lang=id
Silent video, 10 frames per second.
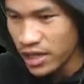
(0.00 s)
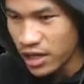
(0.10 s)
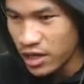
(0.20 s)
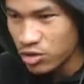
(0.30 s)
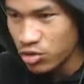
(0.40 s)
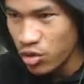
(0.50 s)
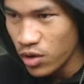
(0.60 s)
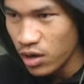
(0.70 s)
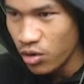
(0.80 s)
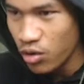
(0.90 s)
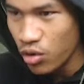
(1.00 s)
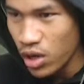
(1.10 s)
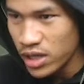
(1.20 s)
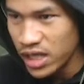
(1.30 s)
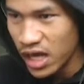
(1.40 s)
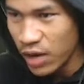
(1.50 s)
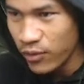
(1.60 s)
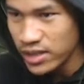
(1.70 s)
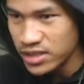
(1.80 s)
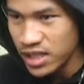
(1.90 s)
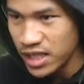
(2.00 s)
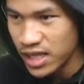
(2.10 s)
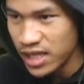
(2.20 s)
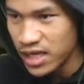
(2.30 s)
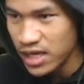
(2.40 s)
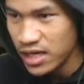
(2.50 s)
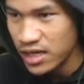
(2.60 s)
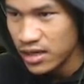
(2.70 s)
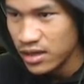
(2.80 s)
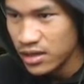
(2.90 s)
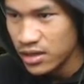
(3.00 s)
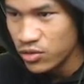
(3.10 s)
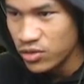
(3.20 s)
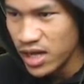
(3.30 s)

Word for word: kayak gitu doang. Oh, ada yang ngawasin katanya. Yaudah,